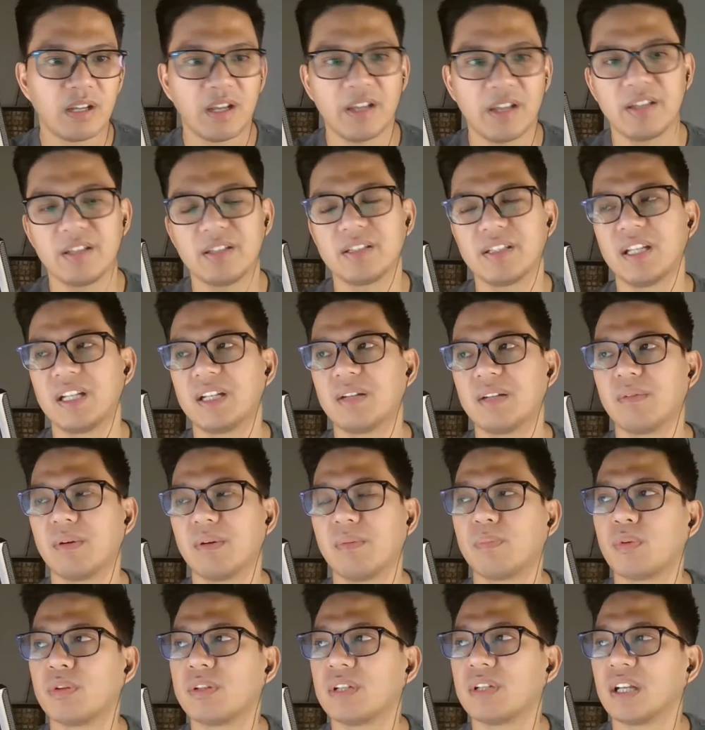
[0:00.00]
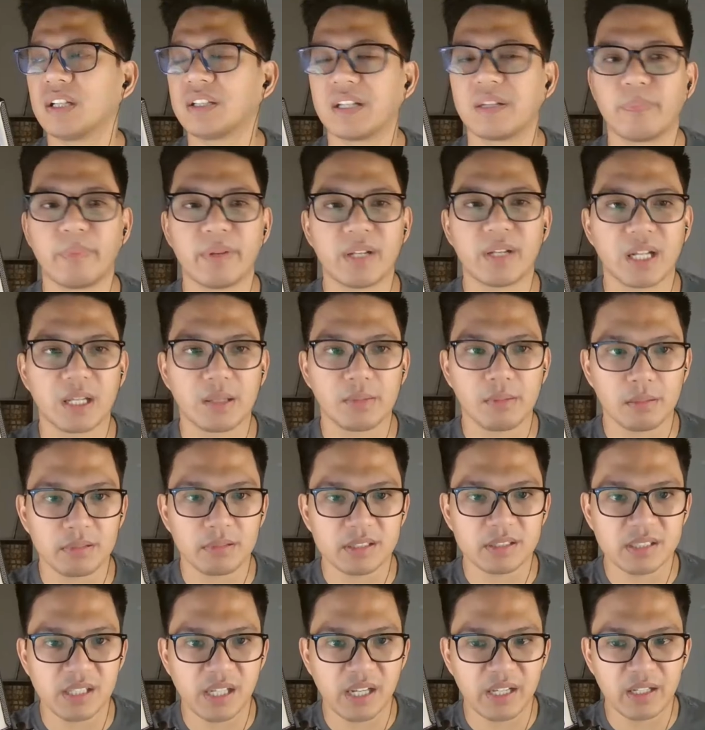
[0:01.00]
ay hindi naman po natin
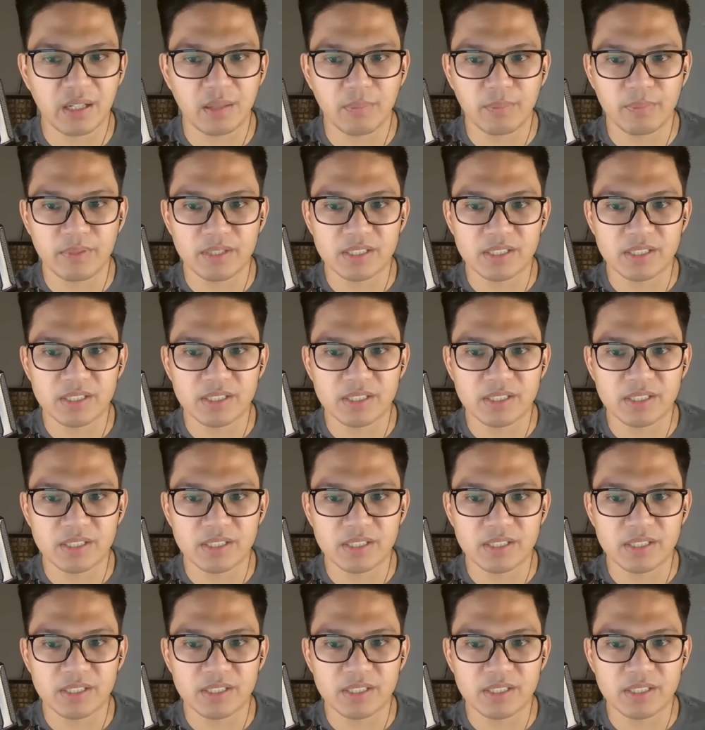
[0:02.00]
pinagre-resign ang